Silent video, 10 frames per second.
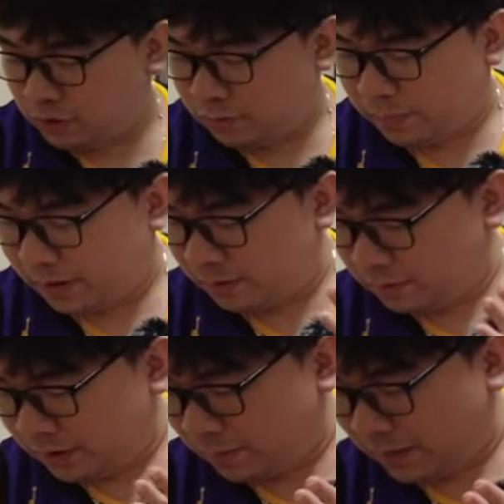So parang
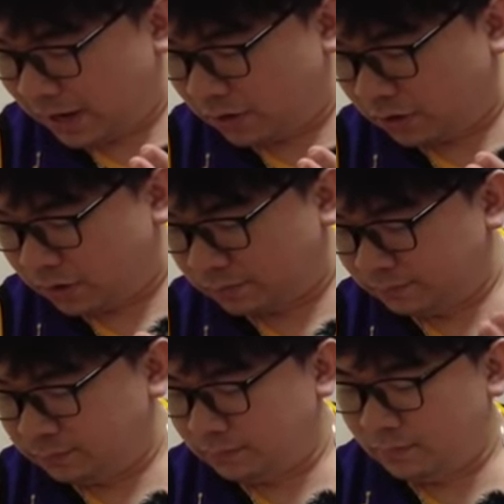mga magkano 'yon?
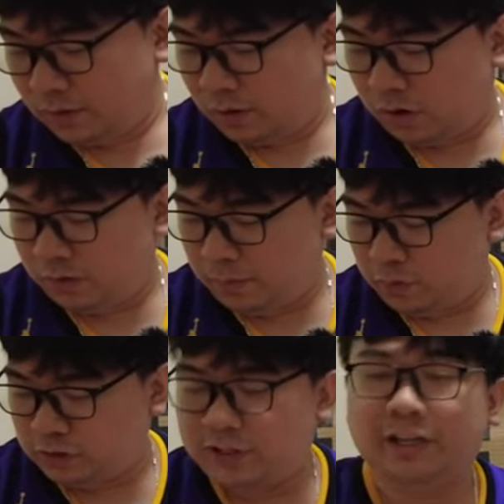
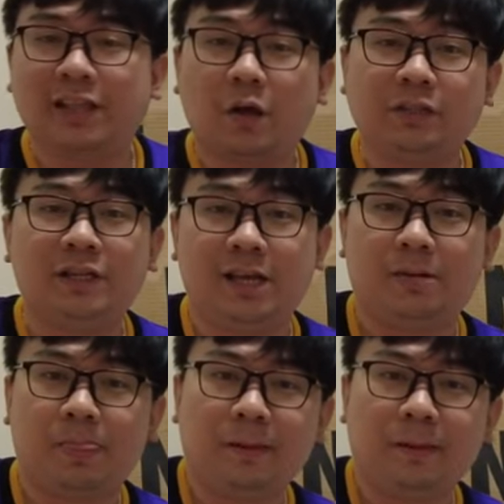Almost 3,000 yan.